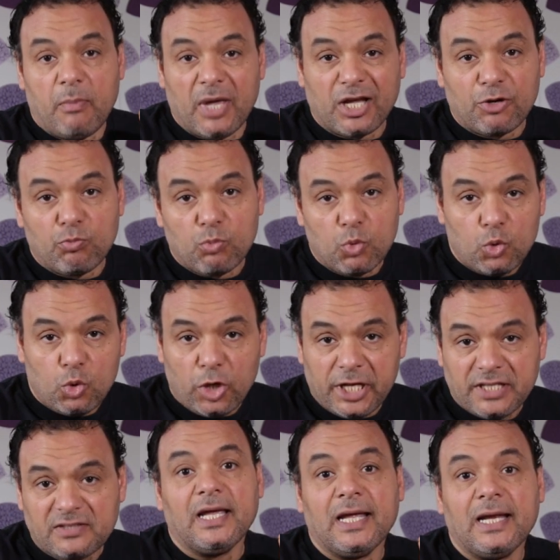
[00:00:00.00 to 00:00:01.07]

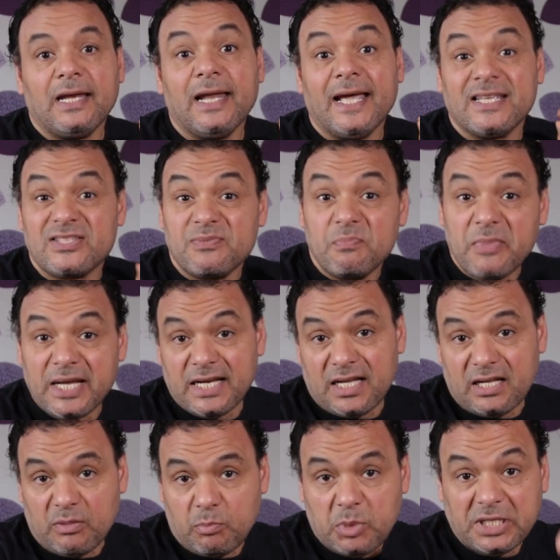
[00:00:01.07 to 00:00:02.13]
مجموعة الأزمنة